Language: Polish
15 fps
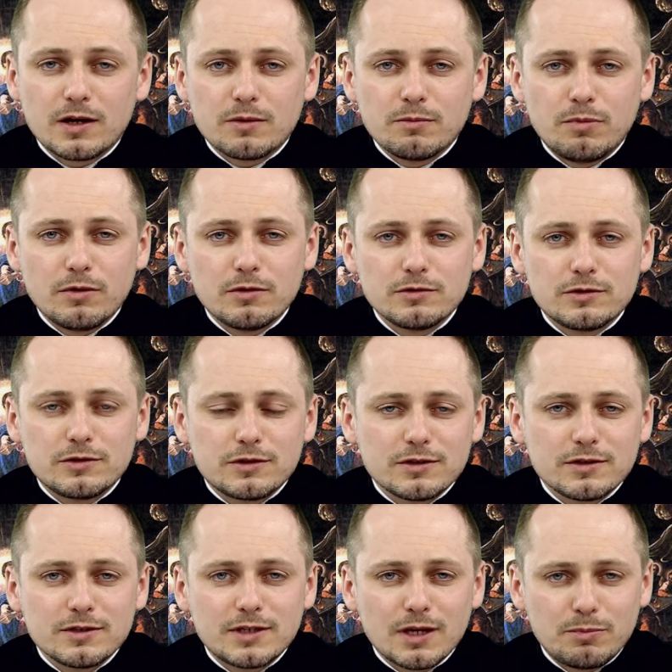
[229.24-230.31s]
bądź
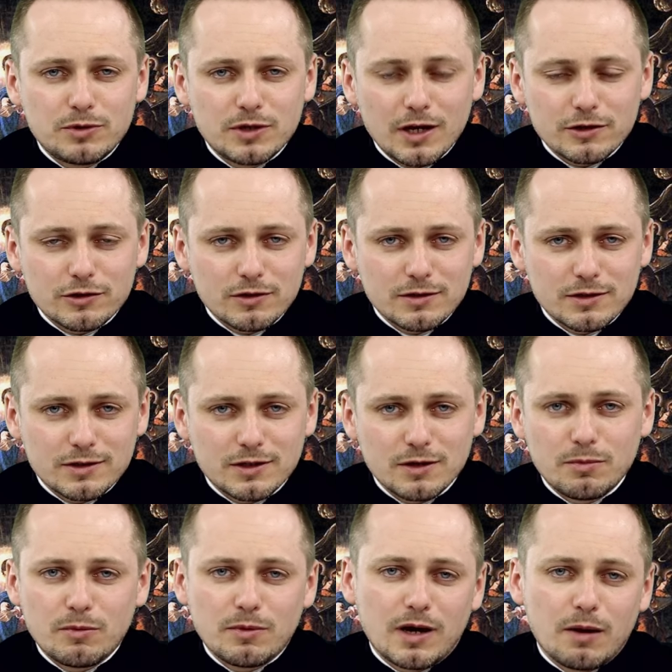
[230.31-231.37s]
zaprzyjaźniony z
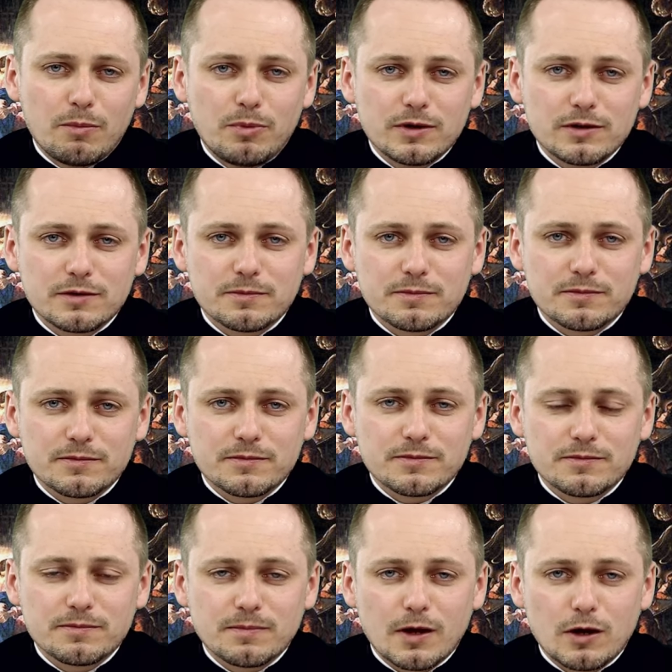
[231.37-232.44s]
tobą kapłan.
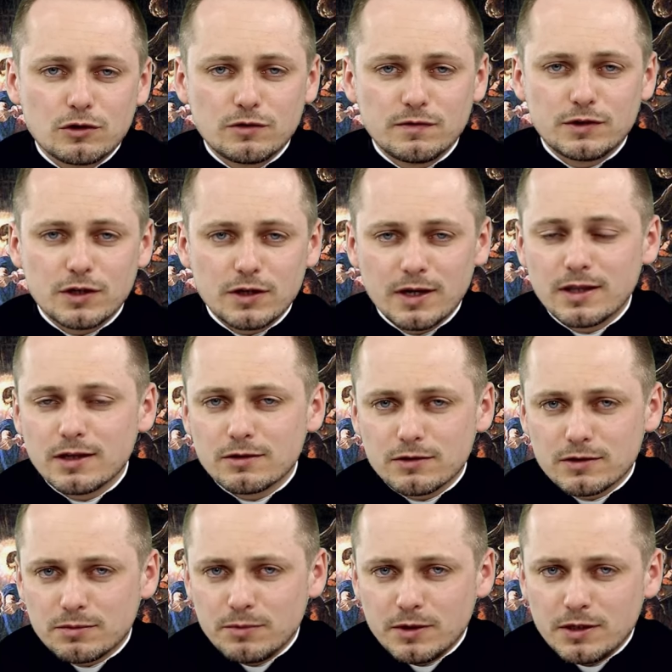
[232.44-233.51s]
Oczywiście jeden to
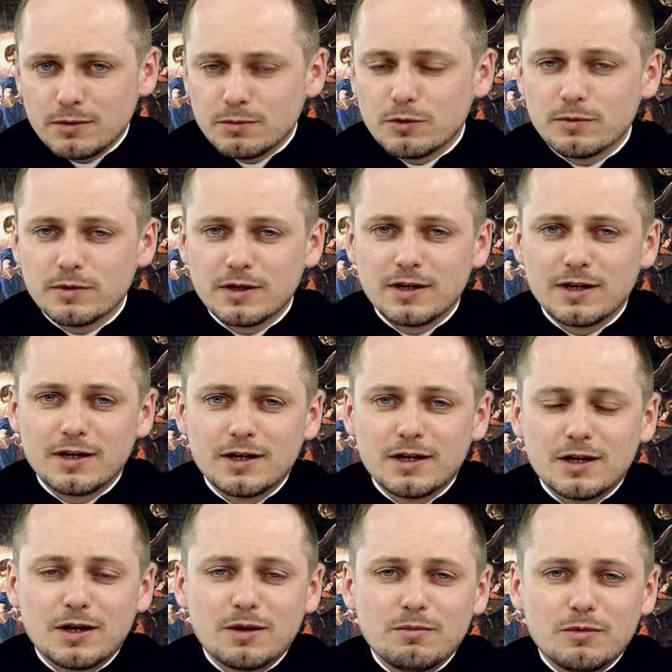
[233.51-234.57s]
jest minimum,
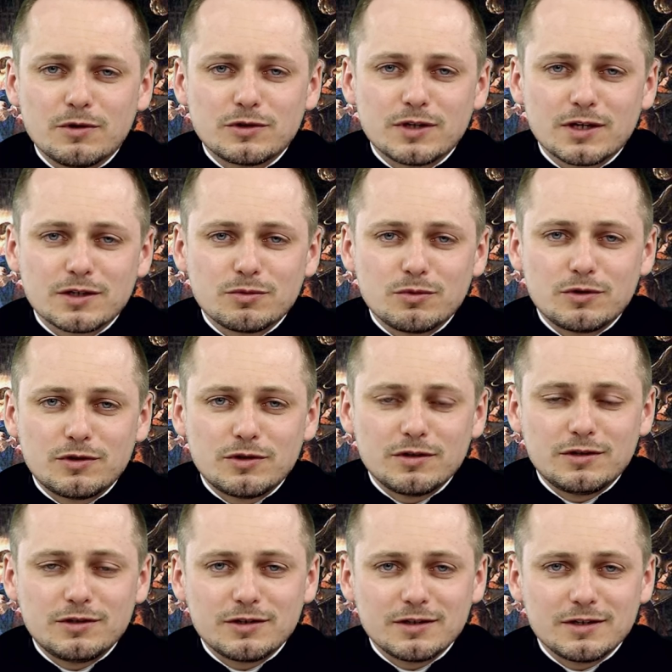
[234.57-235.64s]
można
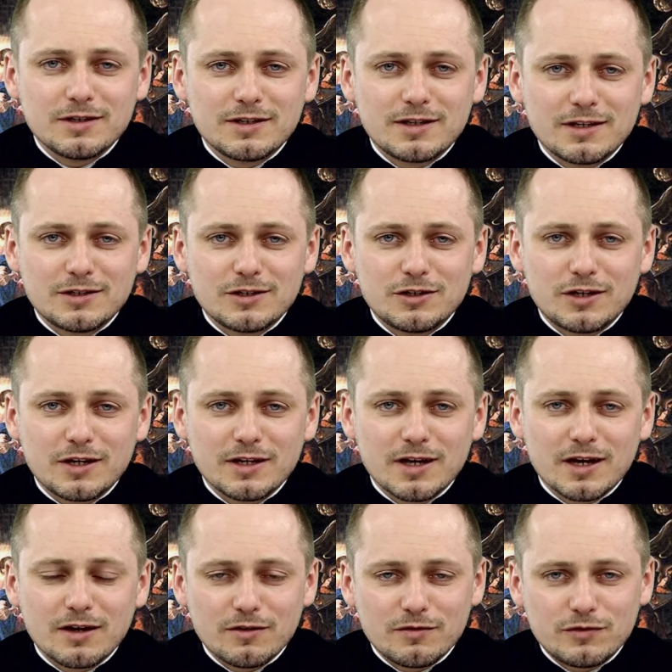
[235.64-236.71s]
złożyć y, te
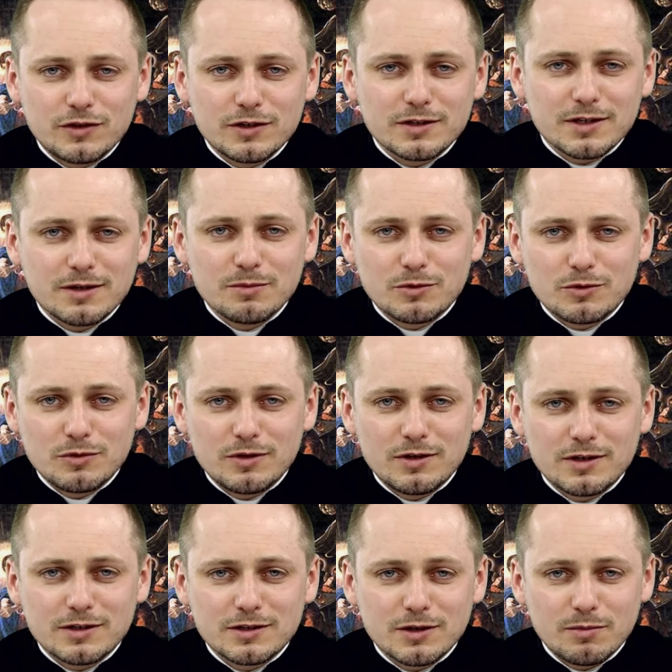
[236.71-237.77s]
życzenia wszystkim,
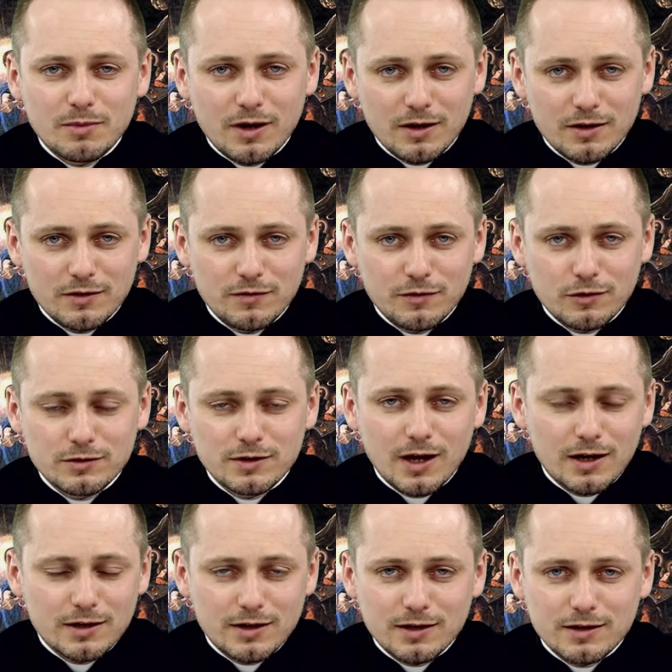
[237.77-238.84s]
których się ma w
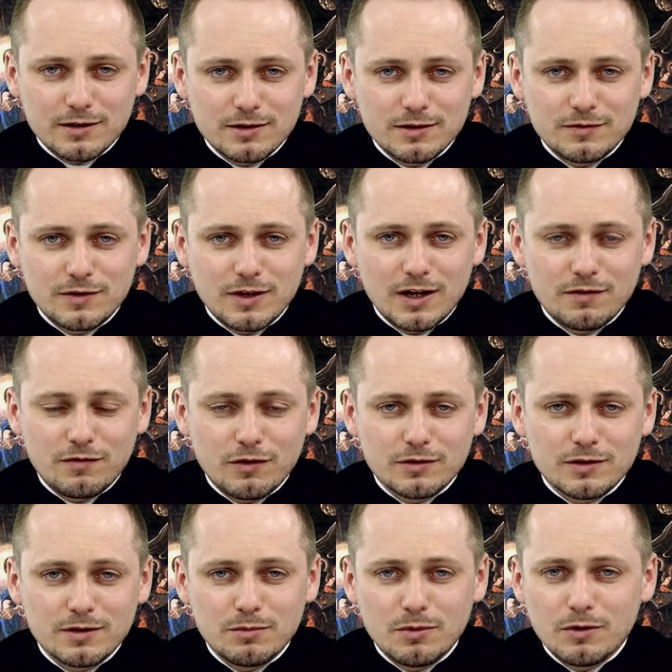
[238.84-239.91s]
kontaktach w telefonie